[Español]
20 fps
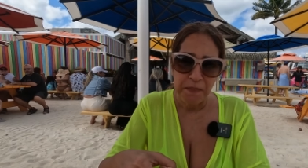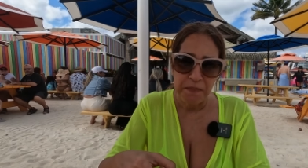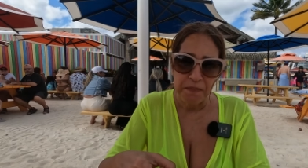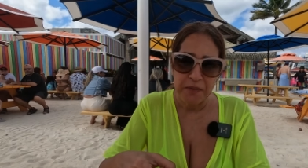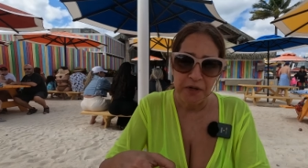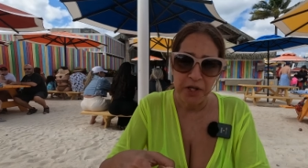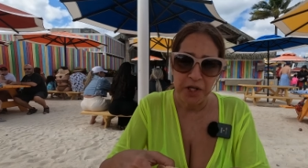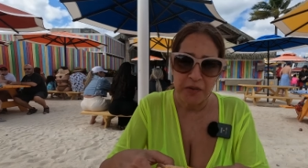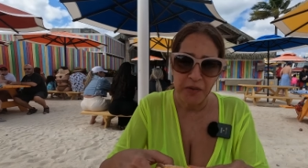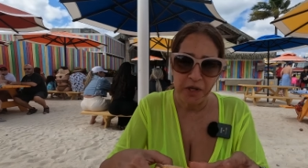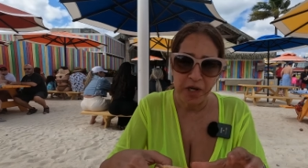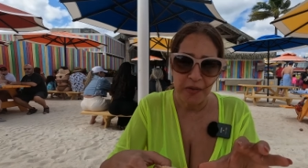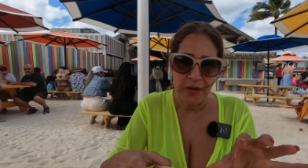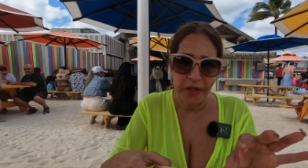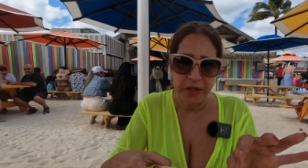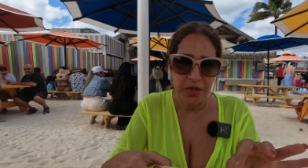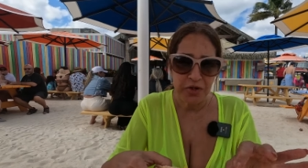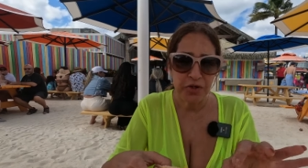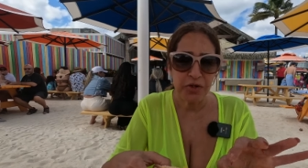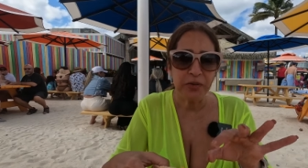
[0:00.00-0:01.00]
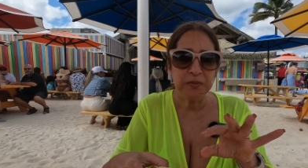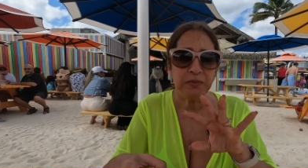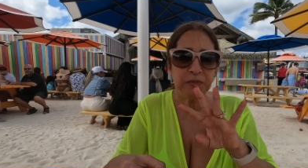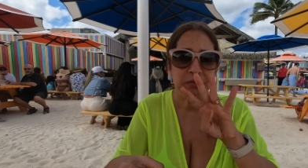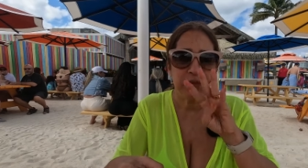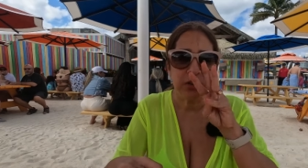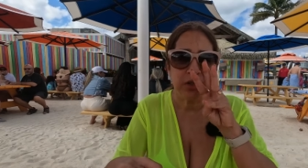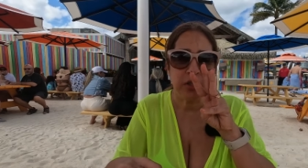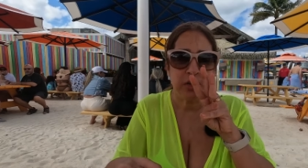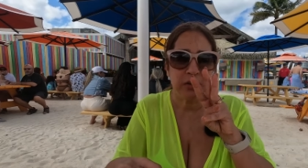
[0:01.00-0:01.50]
Me debía haber hecho
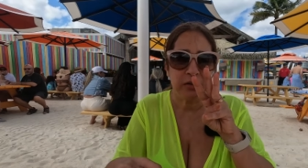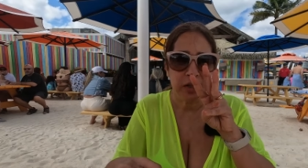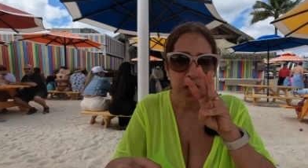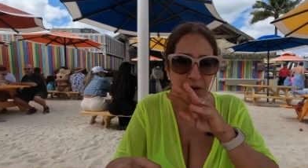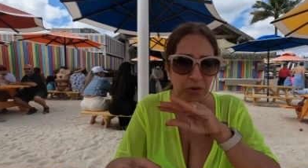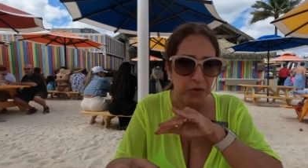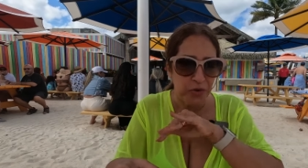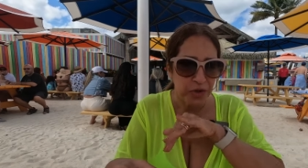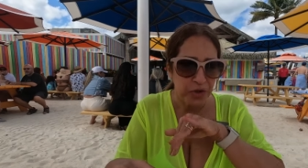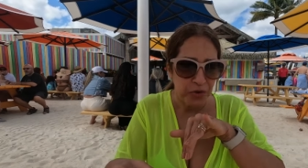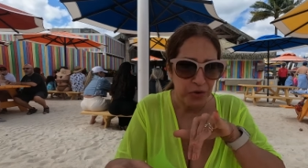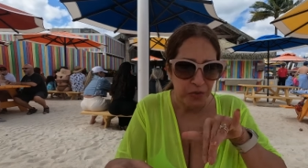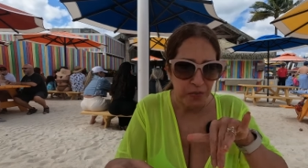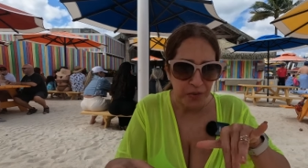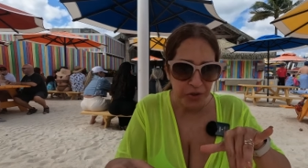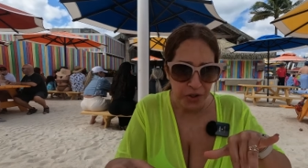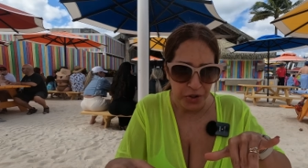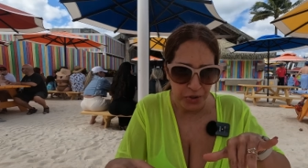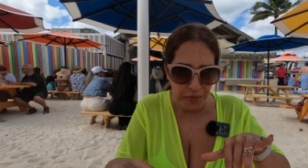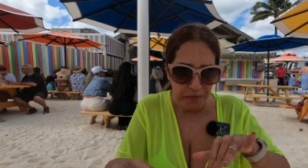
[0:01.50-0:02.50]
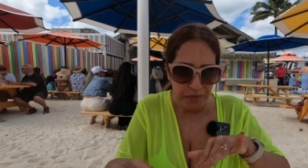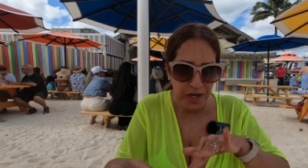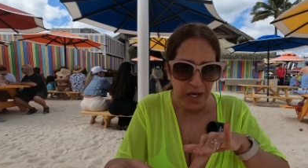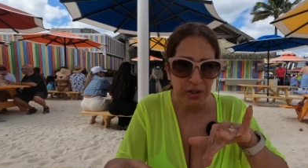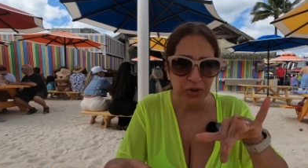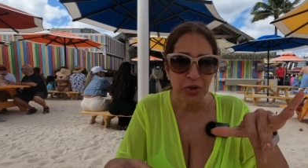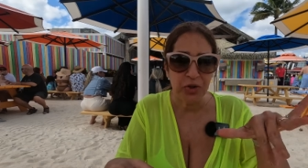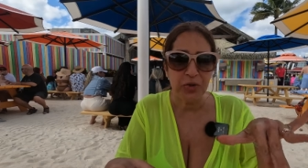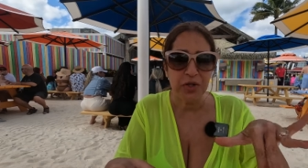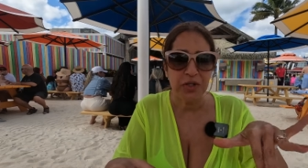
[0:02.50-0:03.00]
tres tacos y, y
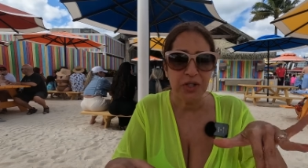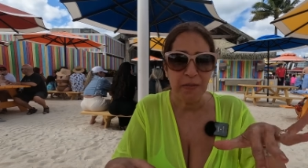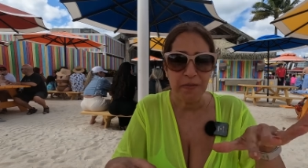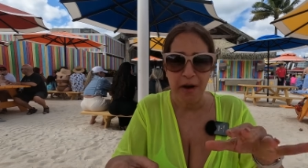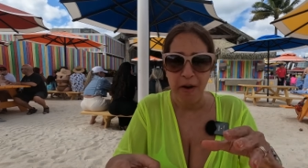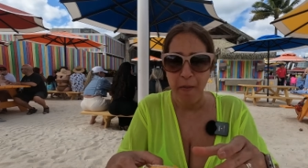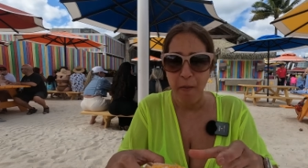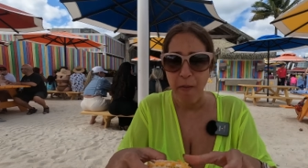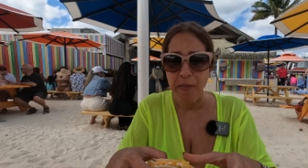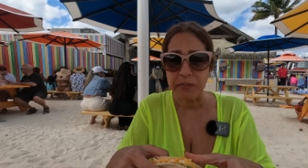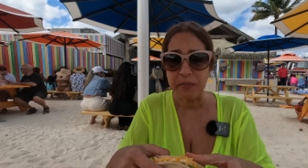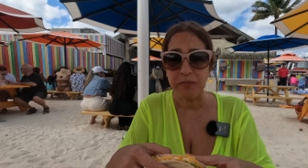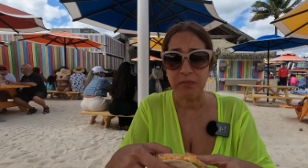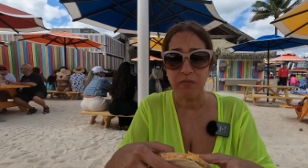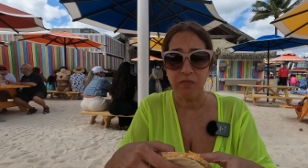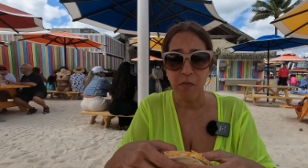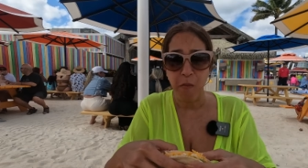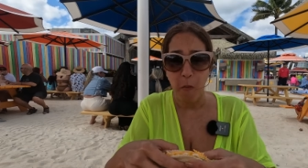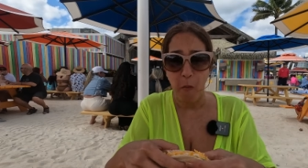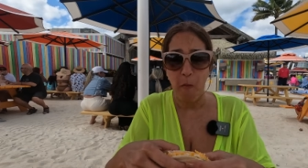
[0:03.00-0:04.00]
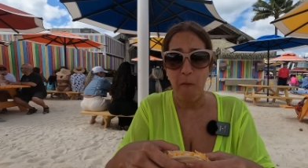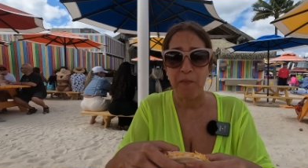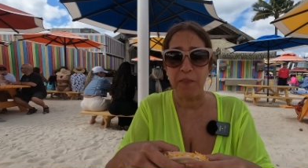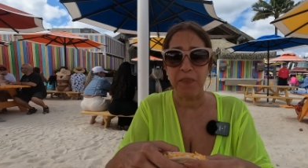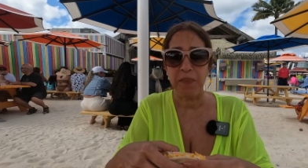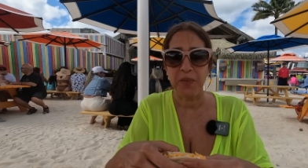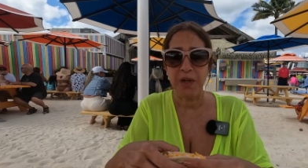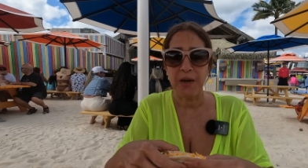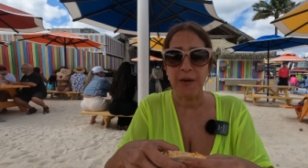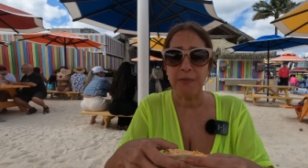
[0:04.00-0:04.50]
obviar todo ese pan.
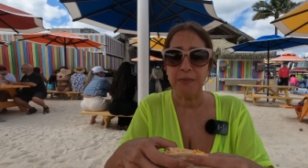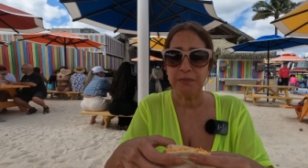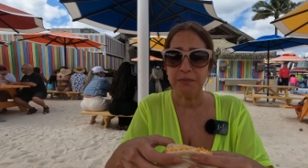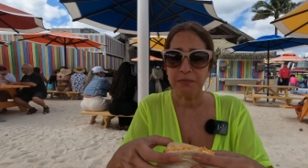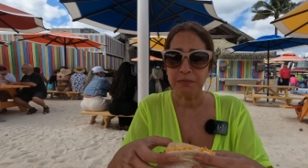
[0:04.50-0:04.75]
¿Está?